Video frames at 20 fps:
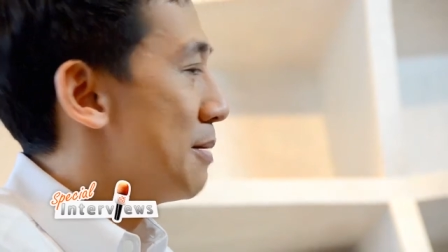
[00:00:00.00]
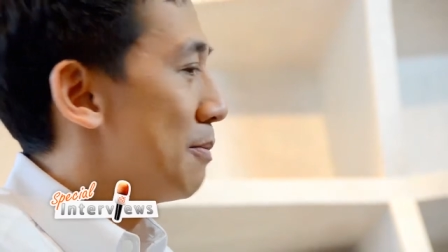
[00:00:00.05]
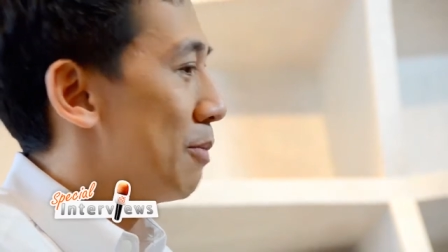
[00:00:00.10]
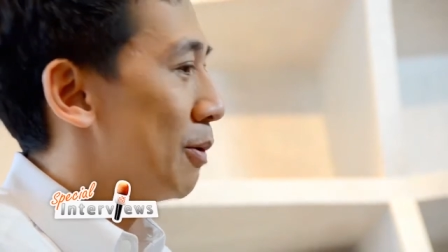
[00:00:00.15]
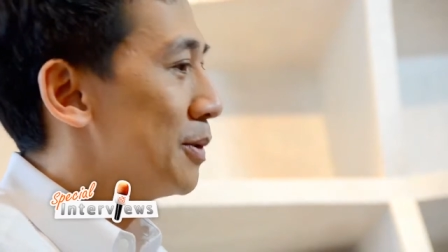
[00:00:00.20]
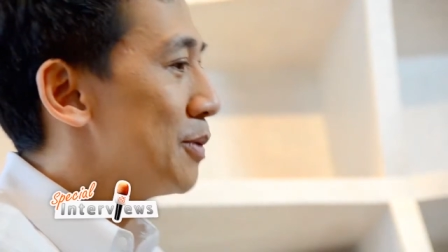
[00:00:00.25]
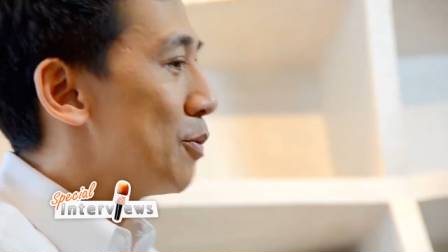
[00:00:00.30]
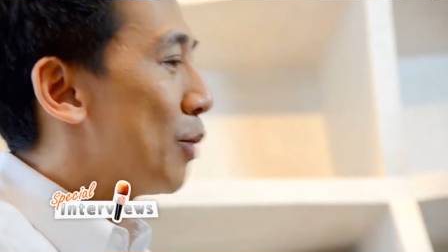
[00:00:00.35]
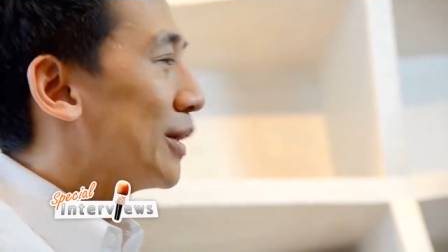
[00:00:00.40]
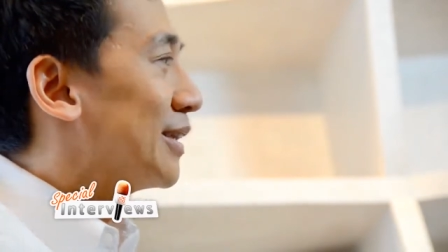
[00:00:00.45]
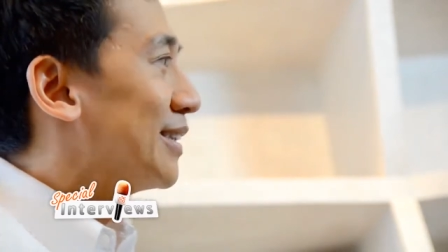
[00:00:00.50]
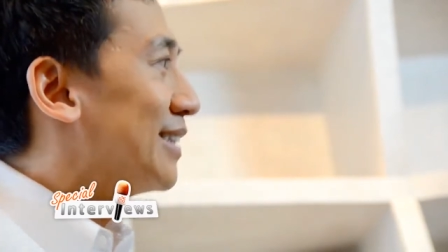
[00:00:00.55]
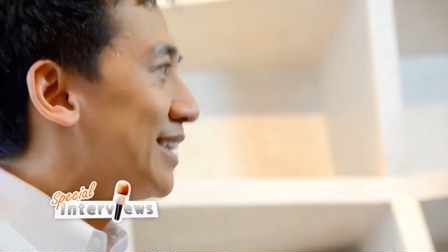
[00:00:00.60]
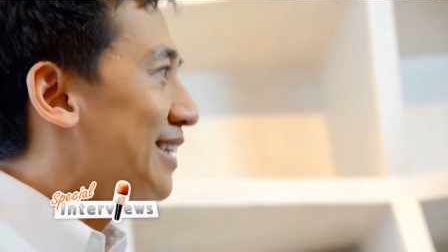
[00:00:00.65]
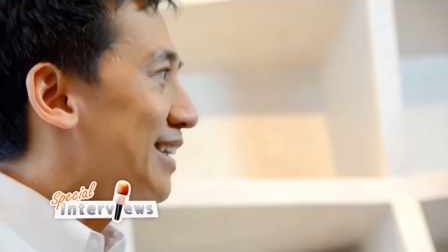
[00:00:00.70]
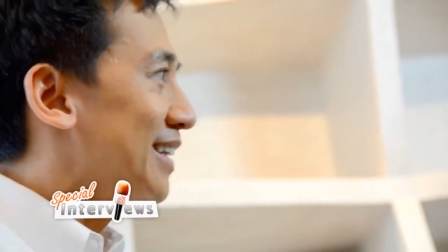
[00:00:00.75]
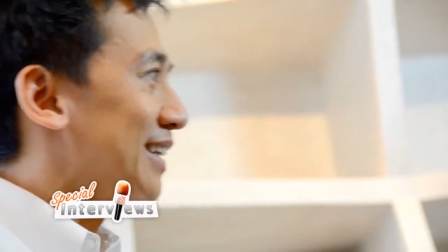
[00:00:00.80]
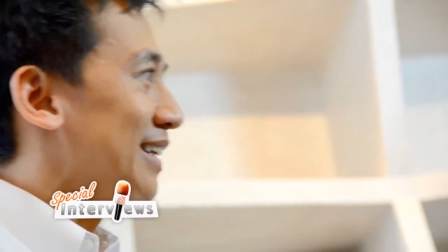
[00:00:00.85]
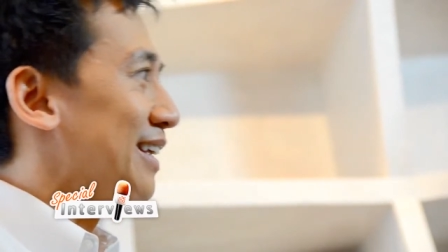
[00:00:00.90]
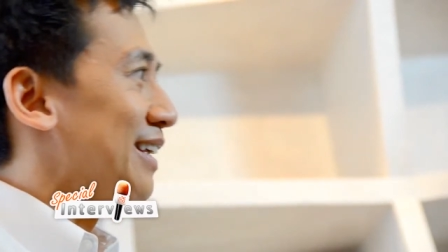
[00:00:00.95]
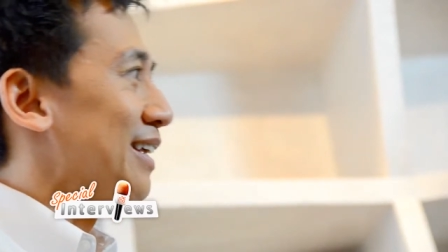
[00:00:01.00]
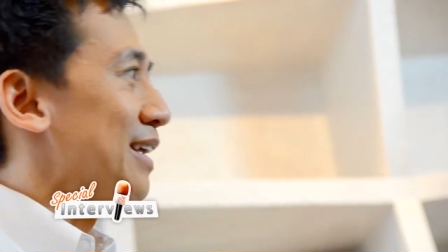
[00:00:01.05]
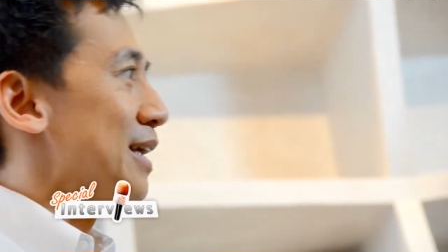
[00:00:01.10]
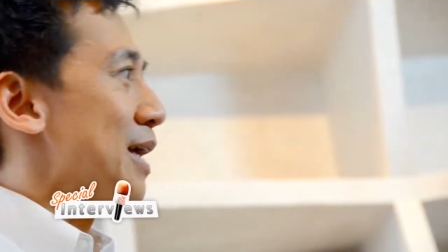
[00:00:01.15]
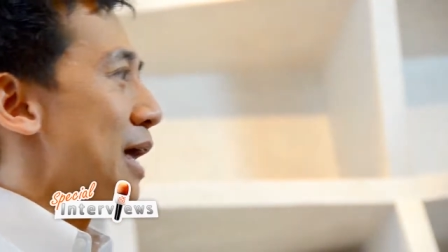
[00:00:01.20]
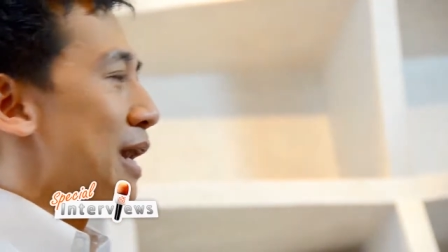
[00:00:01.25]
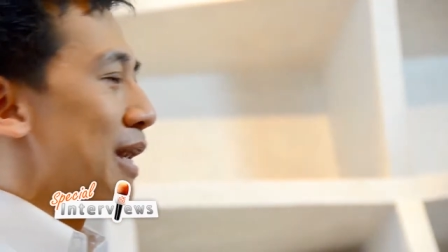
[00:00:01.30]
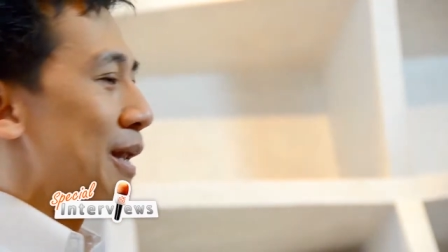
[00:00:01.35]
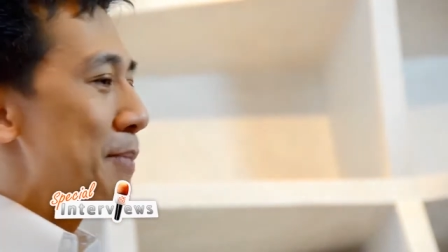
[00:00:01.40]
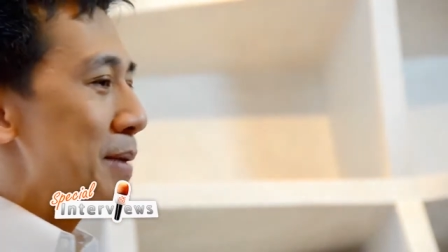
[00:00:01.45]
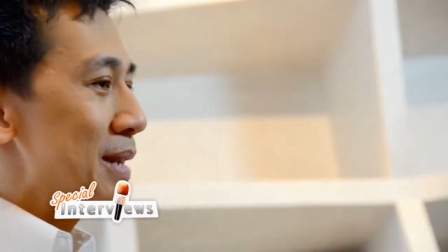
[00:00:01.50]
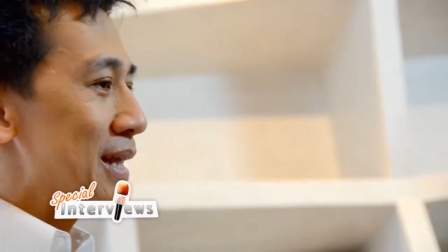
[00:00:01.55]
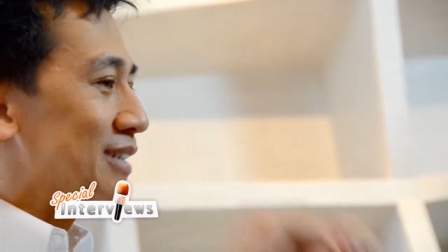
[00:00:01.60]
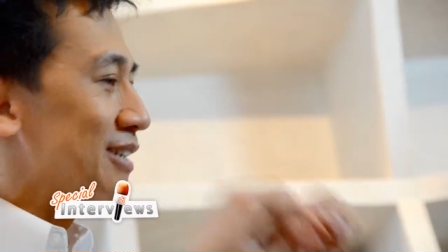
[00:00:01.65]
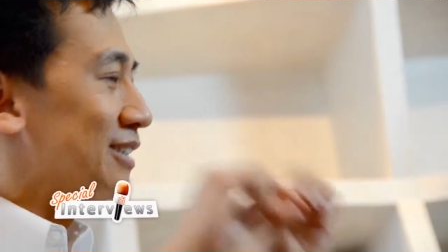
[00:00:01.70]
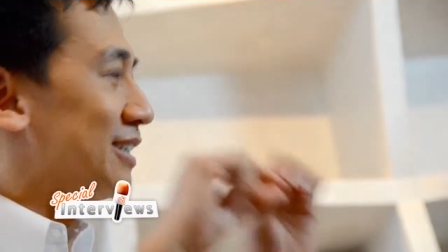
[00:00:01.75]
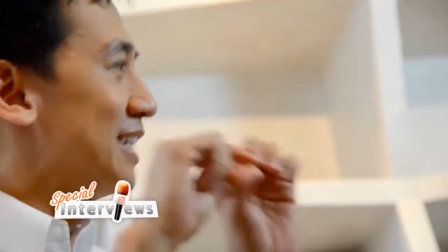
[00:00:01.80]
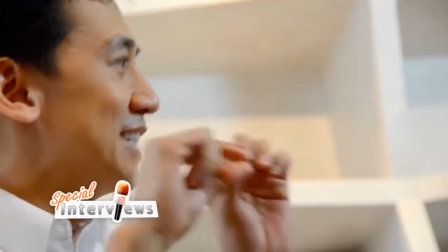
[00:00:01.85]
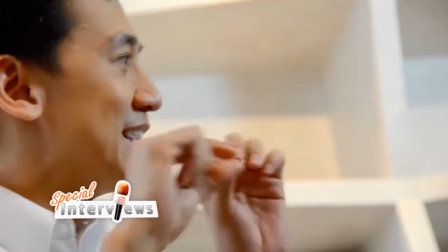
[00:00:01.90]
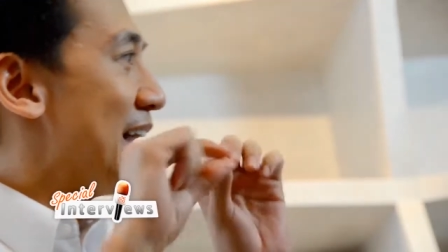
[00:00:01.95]
ผมที่วันที่แล้วเป็นเลค
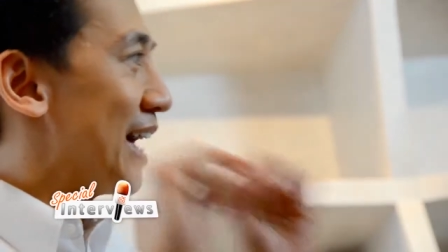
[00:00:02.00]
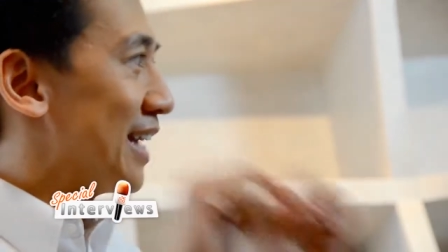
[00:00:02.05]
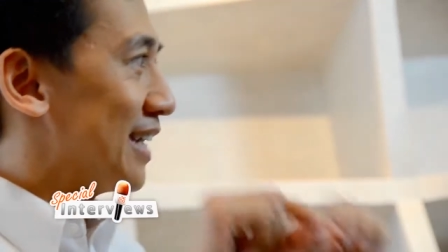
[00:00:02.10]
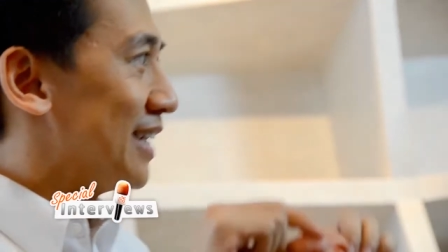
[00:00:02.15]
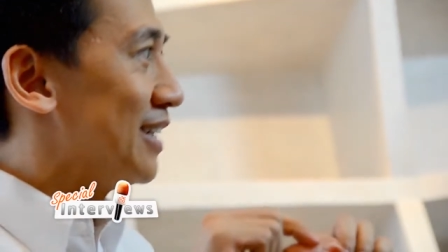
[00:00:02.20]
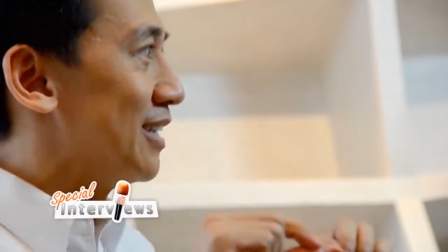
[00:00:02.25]
เชอร์ที่ไหน